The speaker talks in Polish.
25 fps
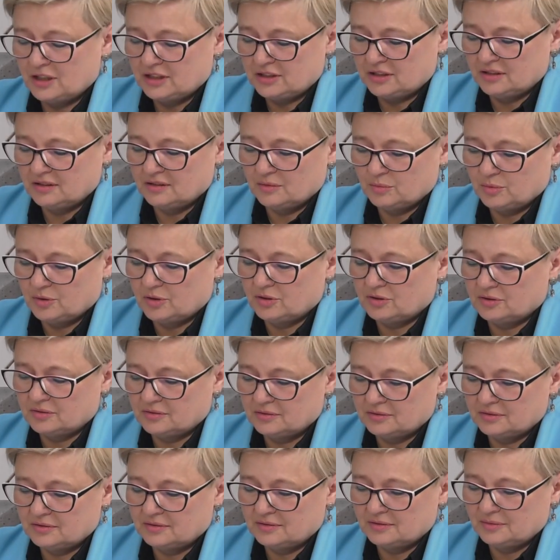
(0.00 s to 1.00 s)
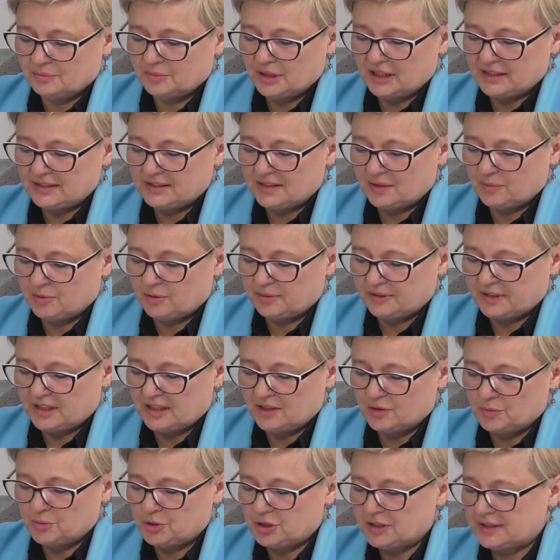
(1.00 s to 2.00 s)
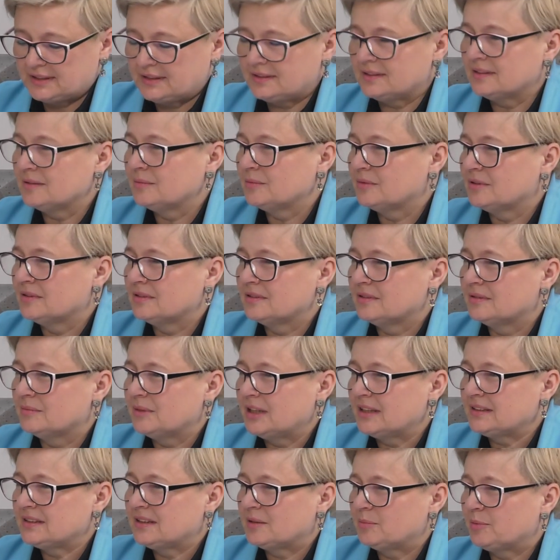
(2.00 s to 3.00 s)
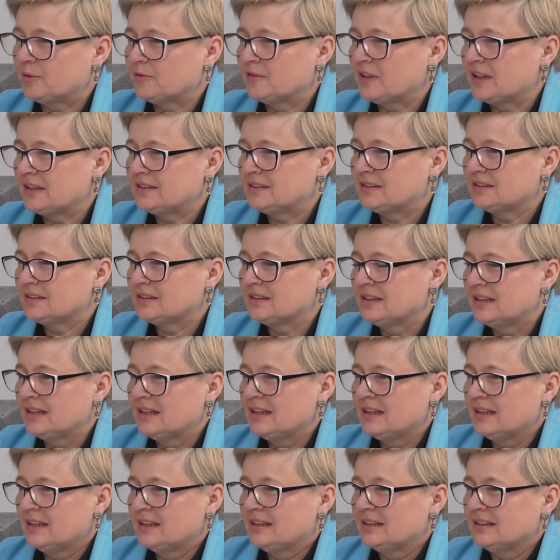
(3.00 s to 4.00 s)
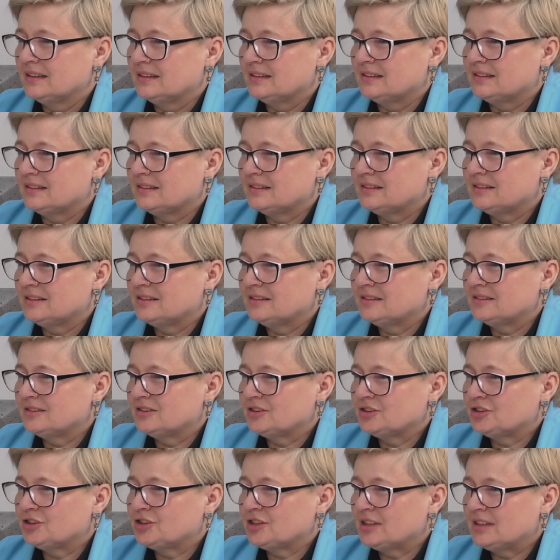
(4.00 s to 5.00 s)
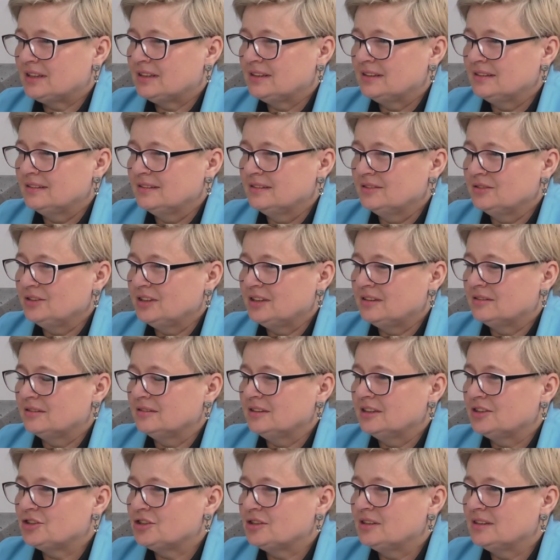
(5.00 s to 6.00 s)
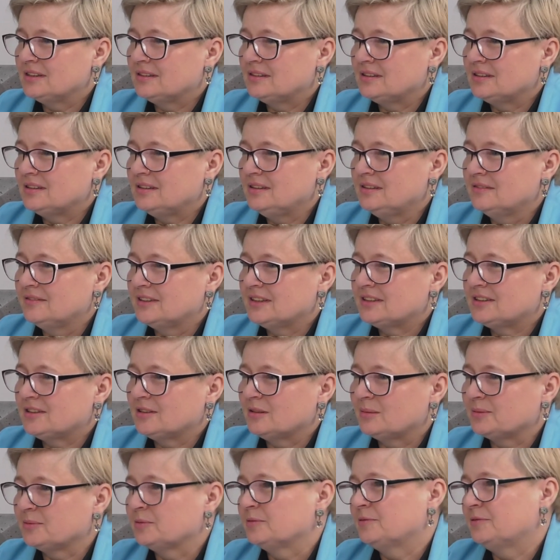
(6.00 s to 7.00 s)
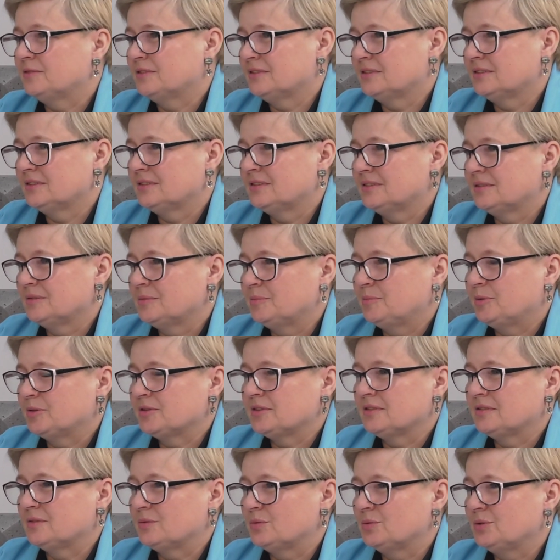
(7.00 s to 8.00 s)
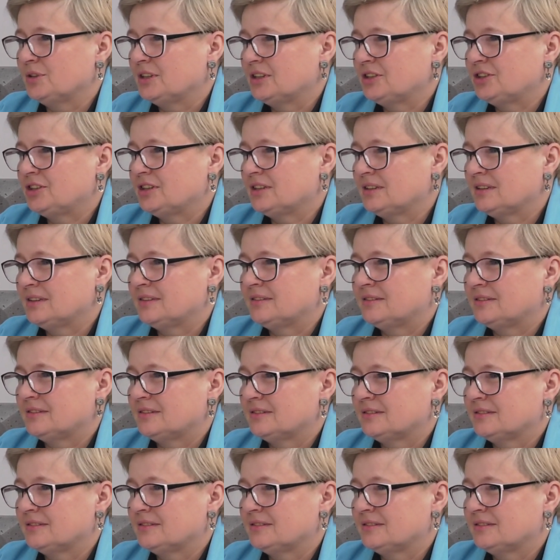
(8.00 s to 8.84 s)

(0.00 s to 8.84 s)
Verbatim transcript: właśnie, no bo y, miasta borykają się z tym, y, miasta, powiaty, y, że no niekoniecznie tych inwestorów pozyskuje się